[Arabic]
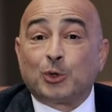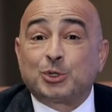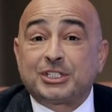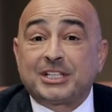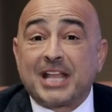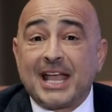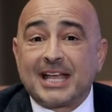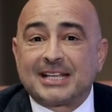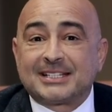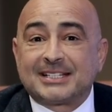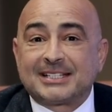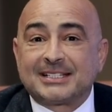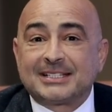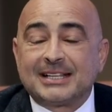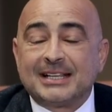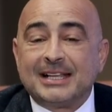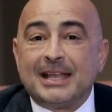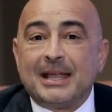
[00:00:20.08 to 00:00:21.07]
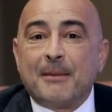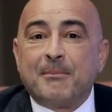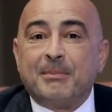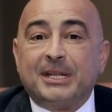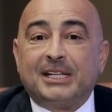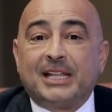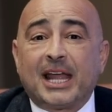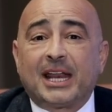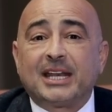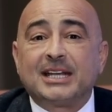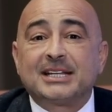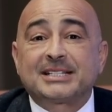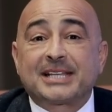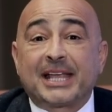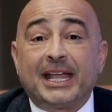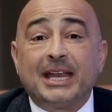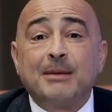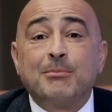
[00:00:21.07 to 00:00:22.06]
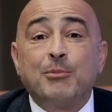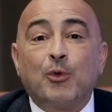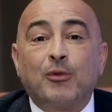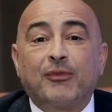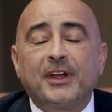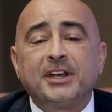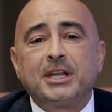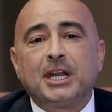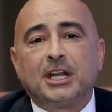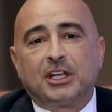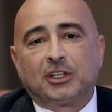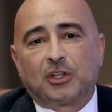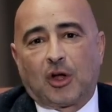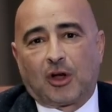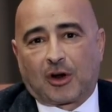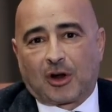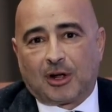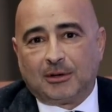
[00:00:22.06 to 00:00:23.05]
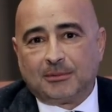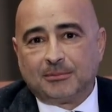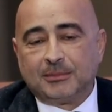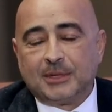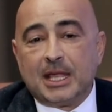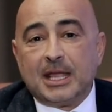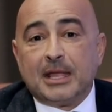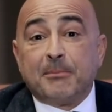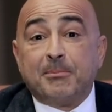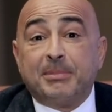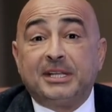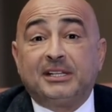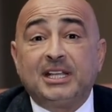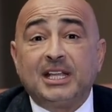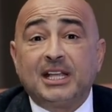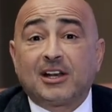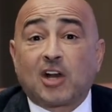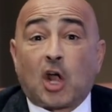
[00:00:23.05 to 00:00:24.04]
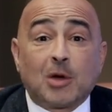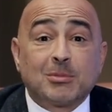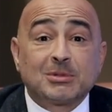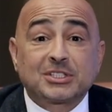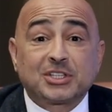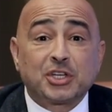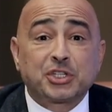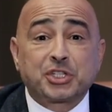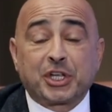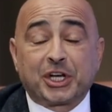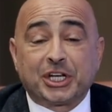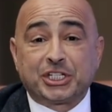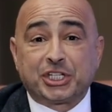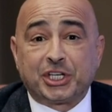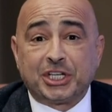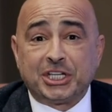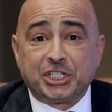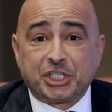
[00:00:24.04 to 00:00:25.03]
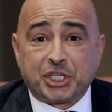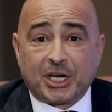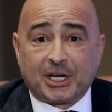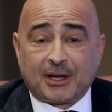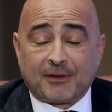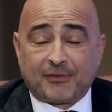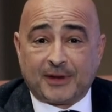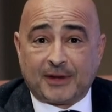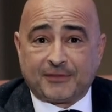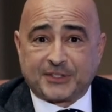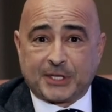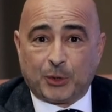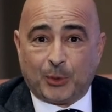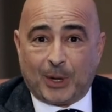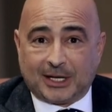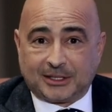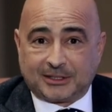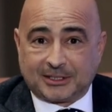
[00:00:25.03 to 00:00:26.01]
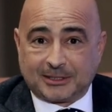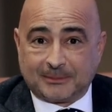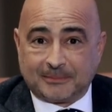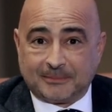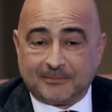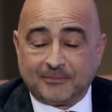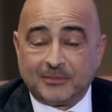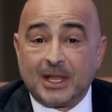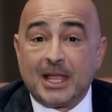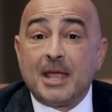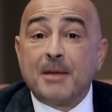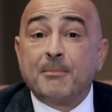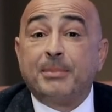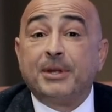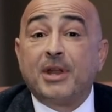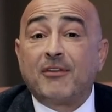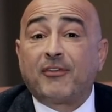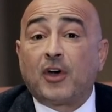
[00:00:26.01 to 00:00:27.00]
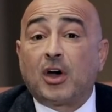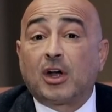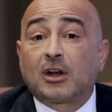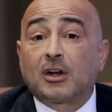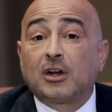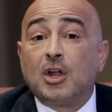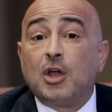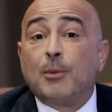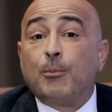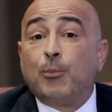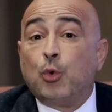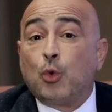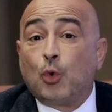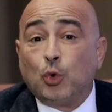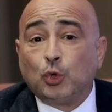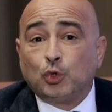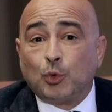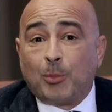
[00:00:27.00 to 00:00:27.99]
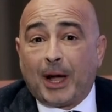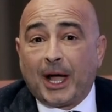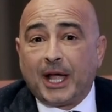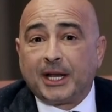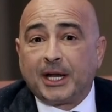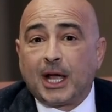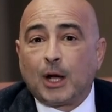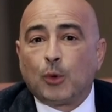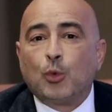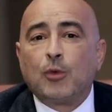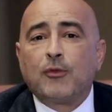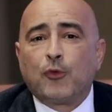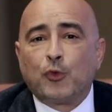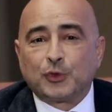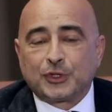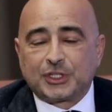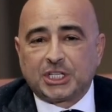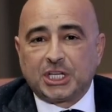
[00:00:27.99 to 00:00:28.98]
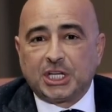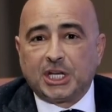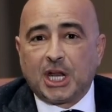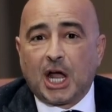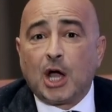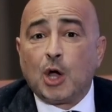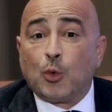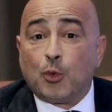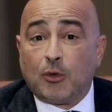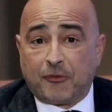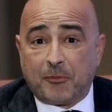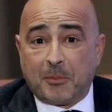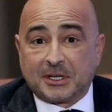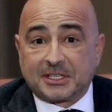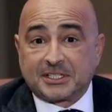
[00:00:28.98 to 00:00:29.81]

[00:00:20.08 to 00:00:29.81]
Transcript: استاذ بيدرس علم وفن الاداره بيدير 15 20 شركه في نفس الوقت بنفخر بوجوده معانا وفي وسطينا وفي